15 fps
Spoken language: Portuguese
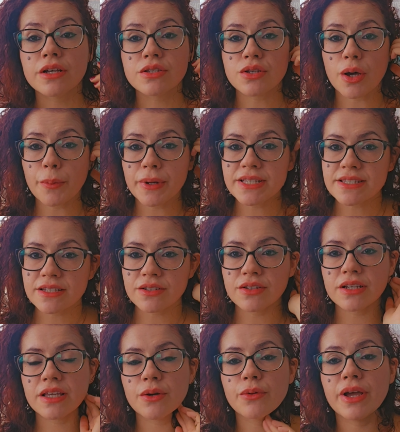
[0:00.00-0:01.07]
Só passando
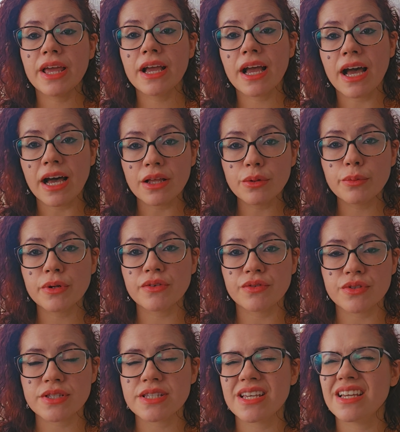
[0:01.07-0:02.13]
aqui um recado para
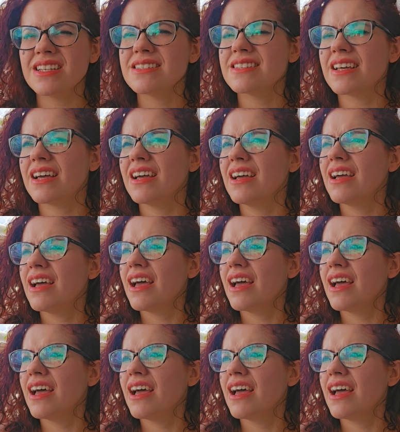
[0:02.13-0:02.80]
vocês, né?